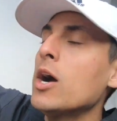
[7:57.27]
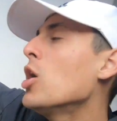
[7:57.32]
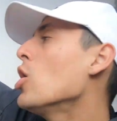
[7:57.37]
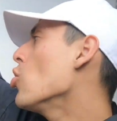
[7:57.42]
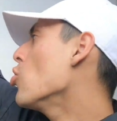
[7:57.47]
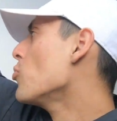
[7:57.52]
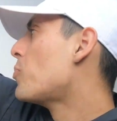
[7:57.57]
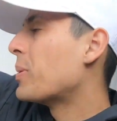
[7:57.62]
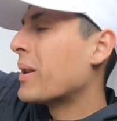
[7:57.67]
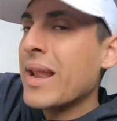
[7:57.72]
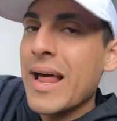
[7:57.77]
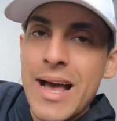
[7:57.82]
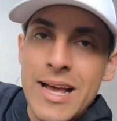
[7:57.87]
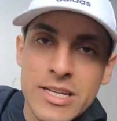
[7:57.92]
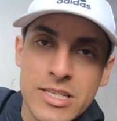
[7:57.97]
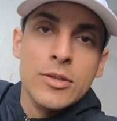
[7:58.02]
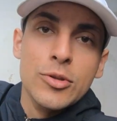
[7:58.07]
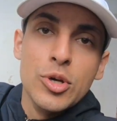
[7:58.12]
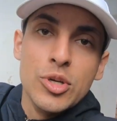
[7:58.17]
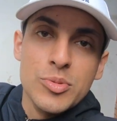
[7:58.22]

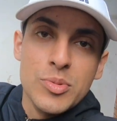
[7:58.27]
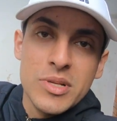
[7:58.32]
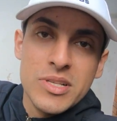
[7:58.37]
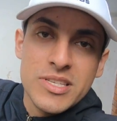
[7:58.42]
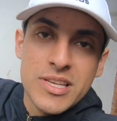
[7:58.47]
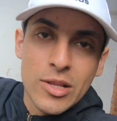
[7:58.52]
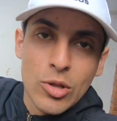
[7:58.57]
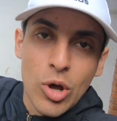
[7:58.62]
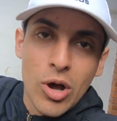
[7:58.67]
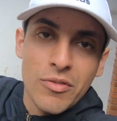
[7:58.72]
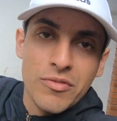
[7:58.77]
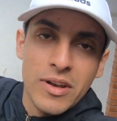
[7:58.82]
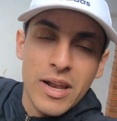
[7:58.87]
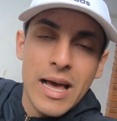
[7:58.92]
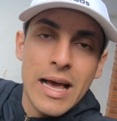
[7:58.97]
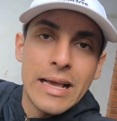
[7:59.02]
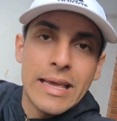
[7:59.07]
Rupinaja 2019 lá,